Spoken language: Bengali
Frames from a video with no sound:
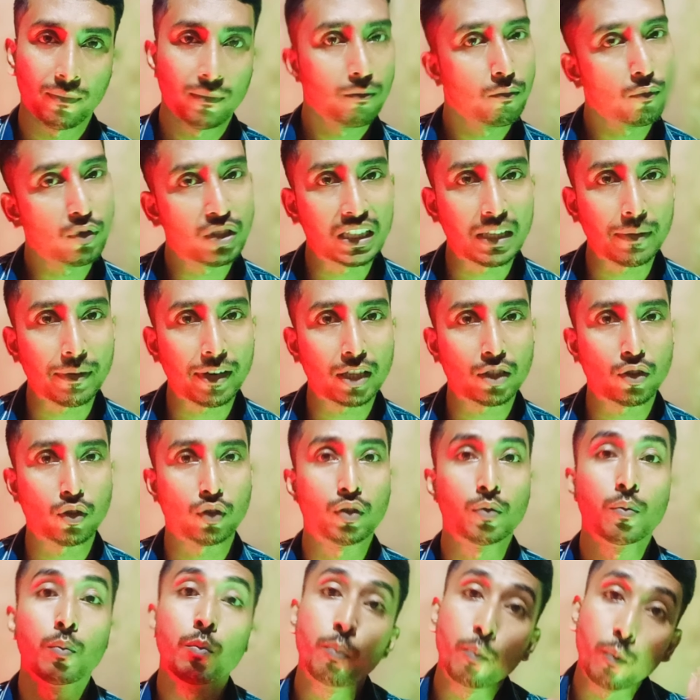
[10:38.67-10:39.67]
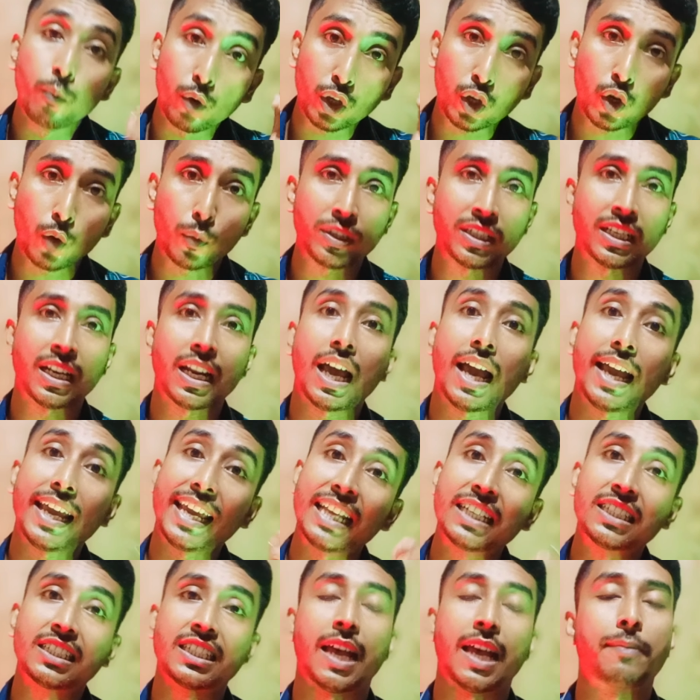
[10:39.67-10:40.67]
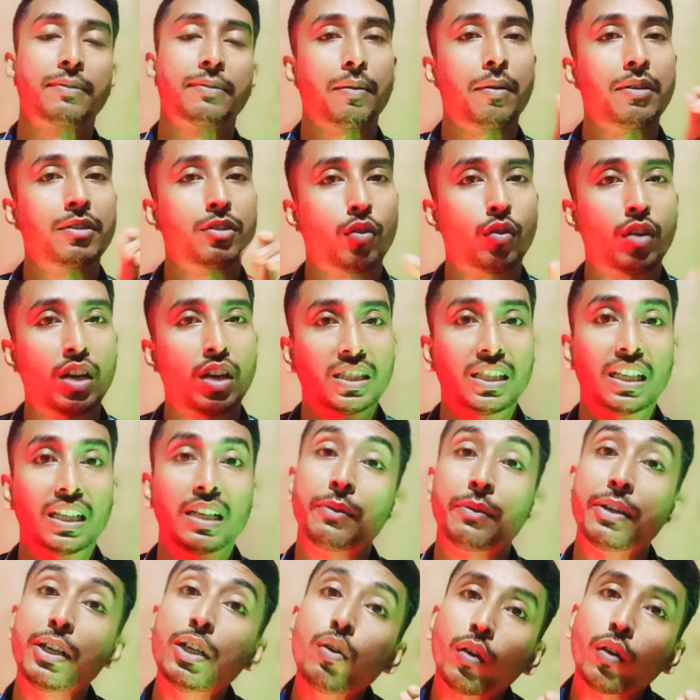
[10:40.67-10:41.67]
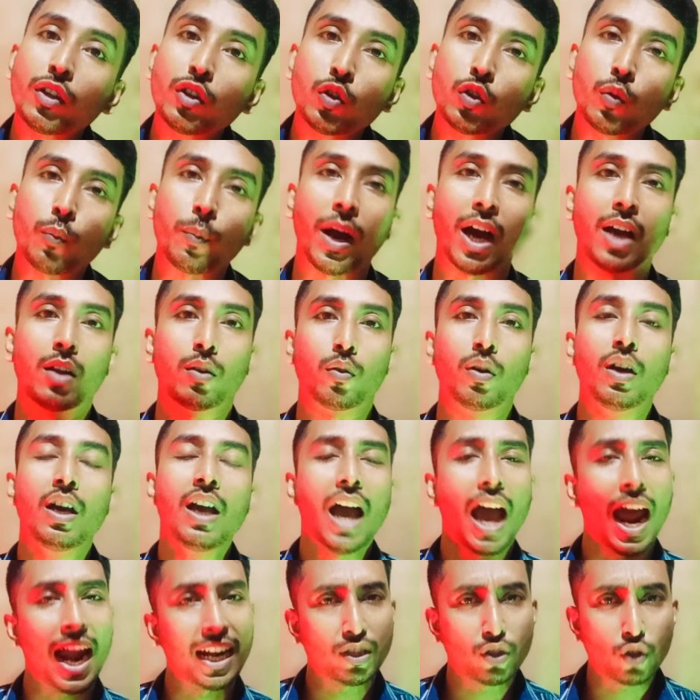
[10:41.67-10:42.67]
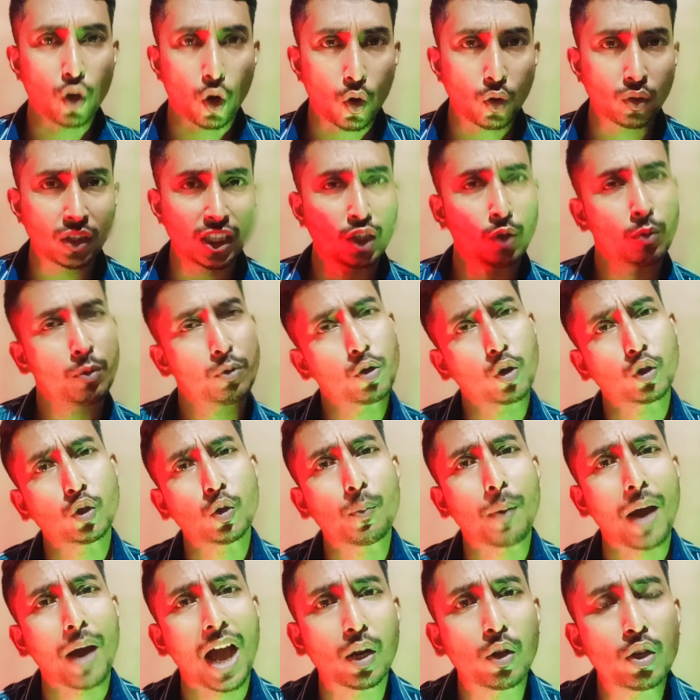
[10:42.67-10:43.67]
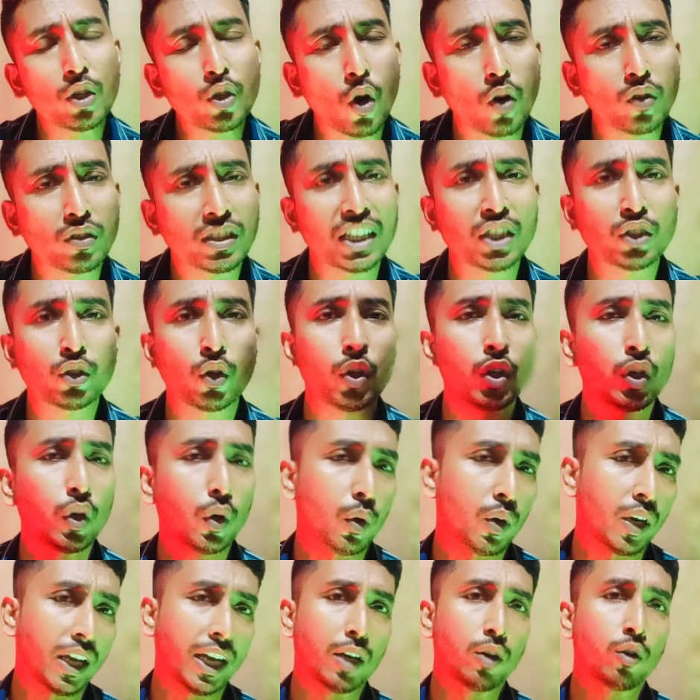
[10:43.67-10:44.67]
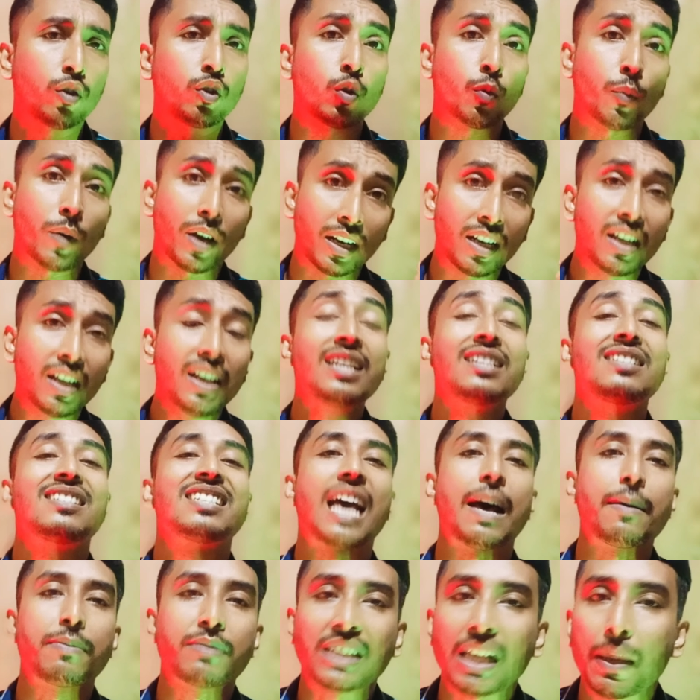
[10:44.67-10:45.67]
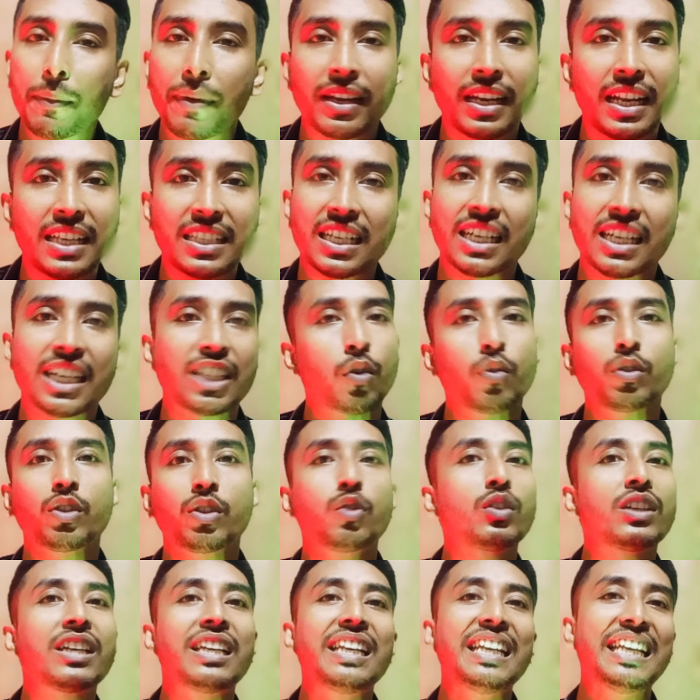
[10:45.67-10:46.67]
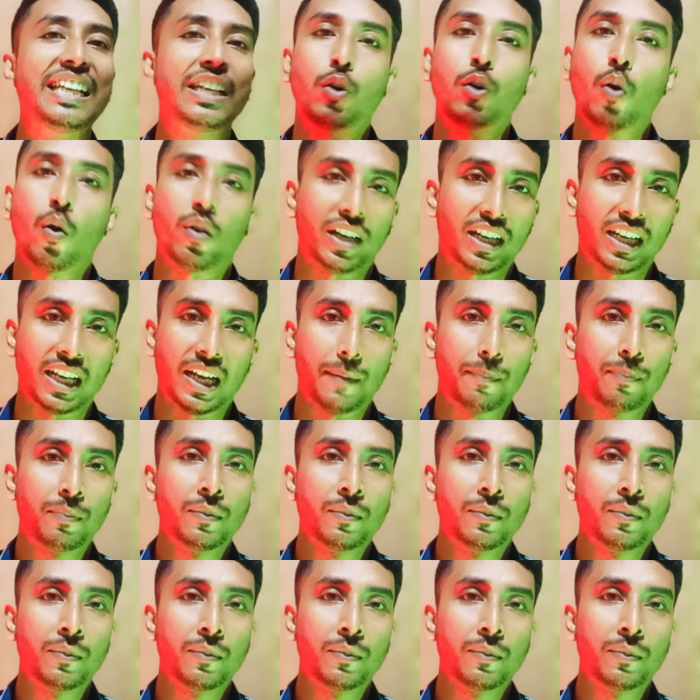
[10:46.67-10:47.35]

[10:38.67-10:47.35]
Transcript: বুঝতে পেরেছো মনে করবে যে না এর সাবস্ক্রাইবার যখন আসে তাহলে ভিডিও কিন্তু ভালো আর যখন তুমি যত ভালোই কন্টেন্ট তৈরি করো না কেন তোমার সাবস্ক্রাইবার নেই চ্যানেলে তখন কিন্তু ক্লিক করে না